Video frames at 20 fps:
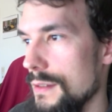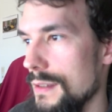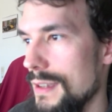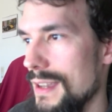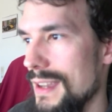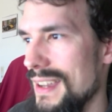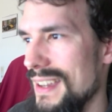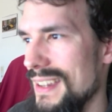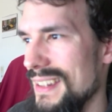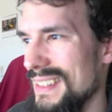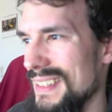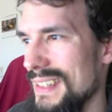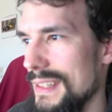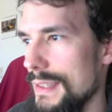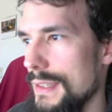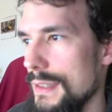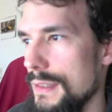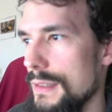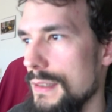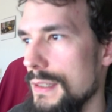Ah, das
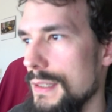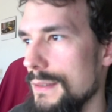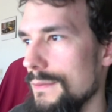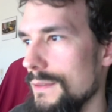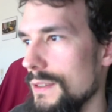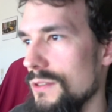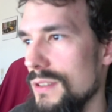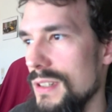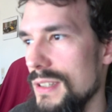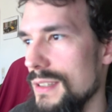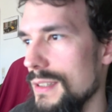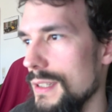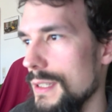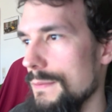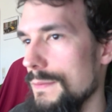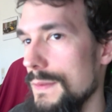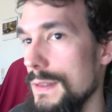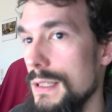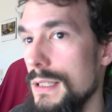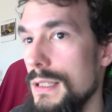ist das nächste Video, das
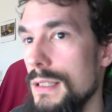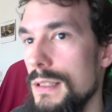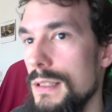ich will.